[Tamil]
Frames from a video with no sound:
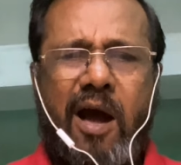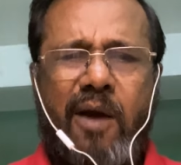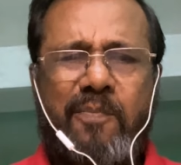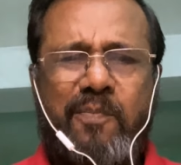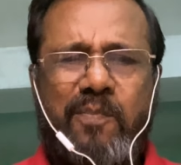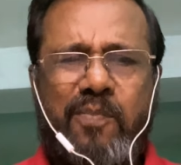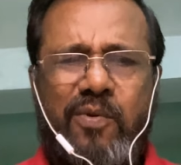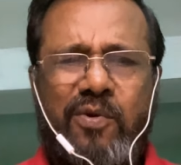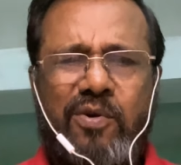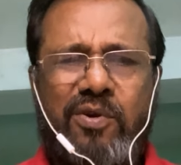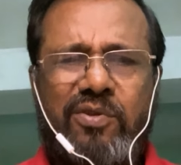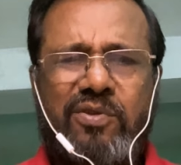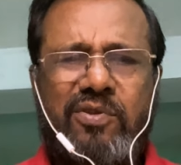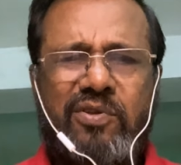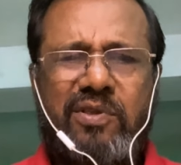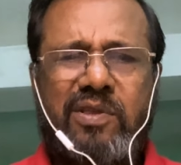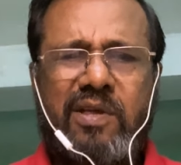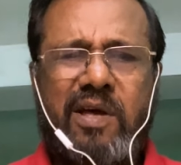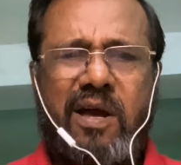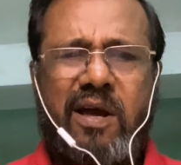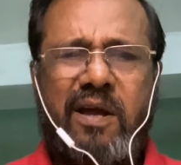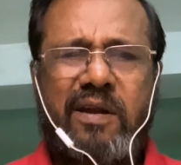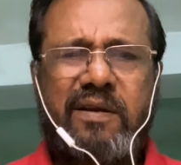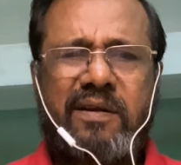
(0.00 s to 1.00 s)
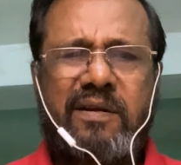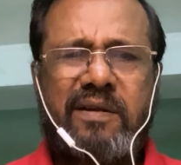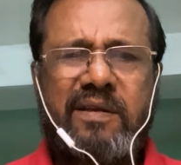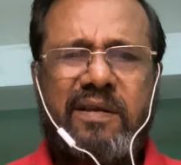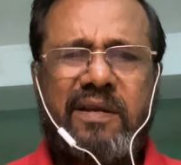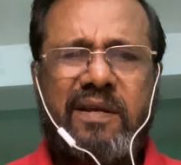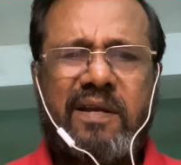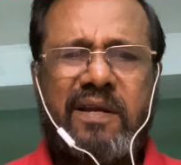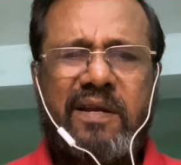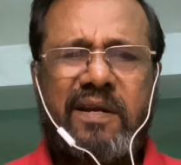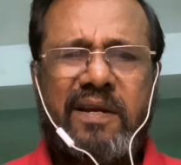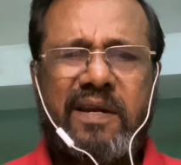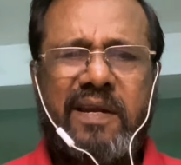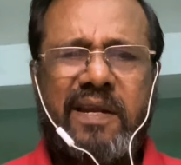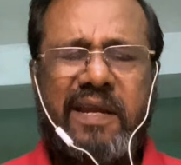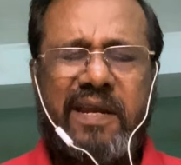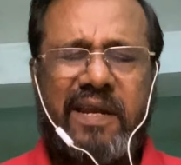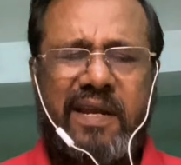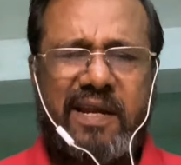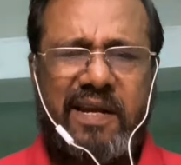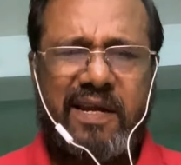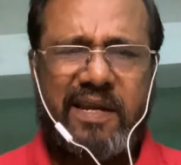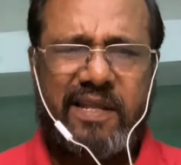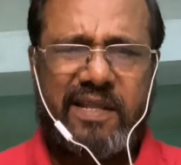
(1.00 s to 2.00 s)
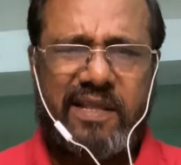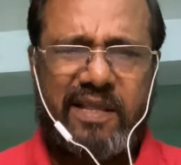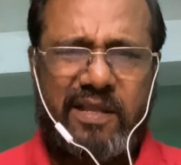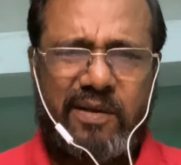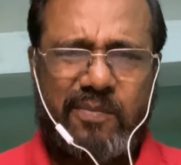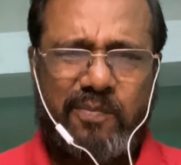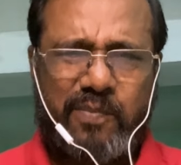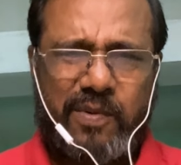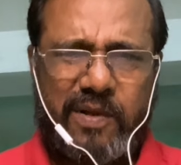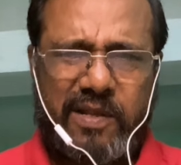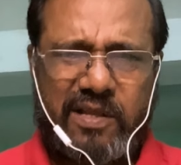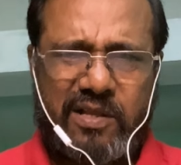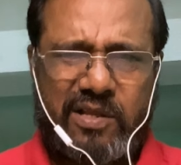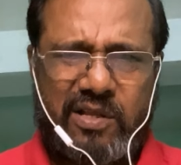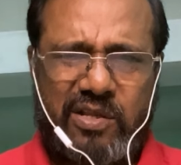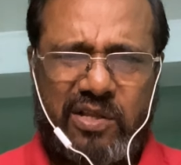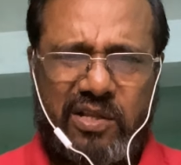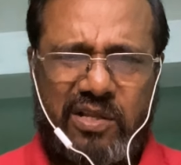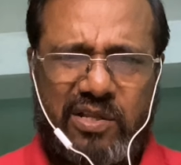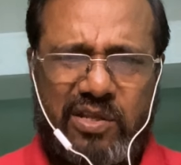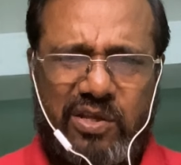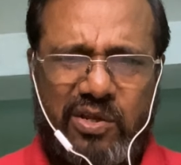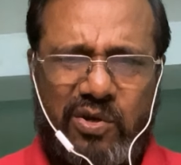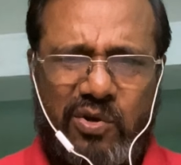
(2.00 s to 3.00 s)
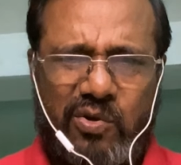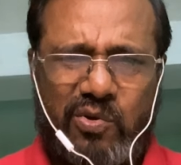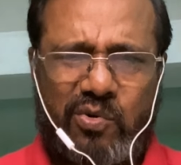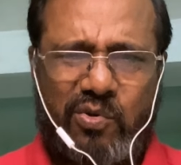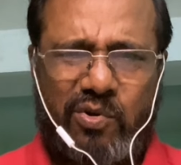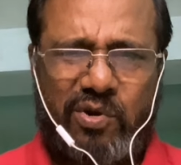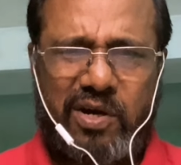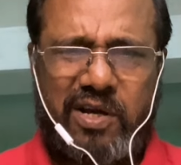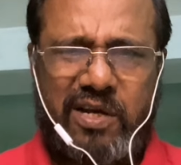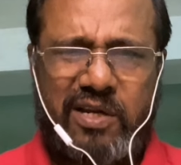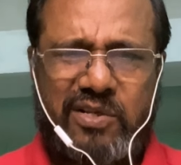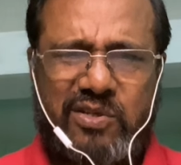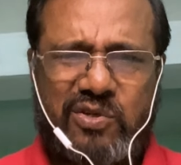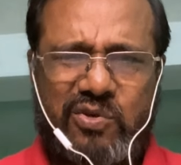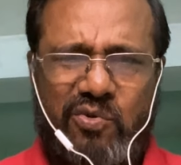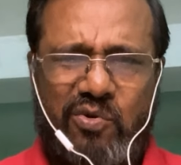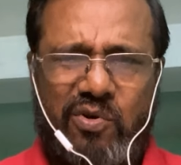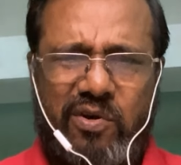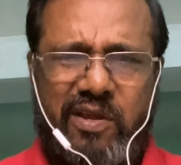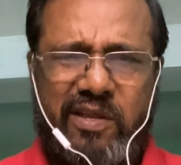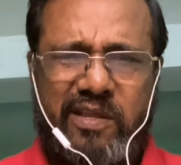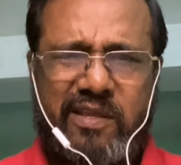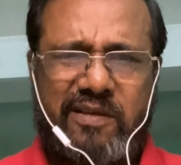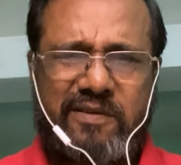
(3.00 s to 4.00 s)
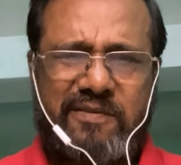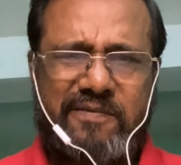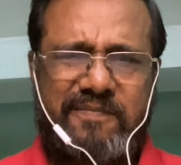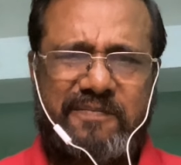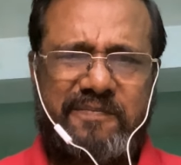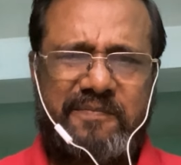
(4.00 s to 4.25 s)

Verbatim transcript: அப்பொழுதுதான் நீங்கள் இந்த பத்து திருக்குறளில் சொல்லது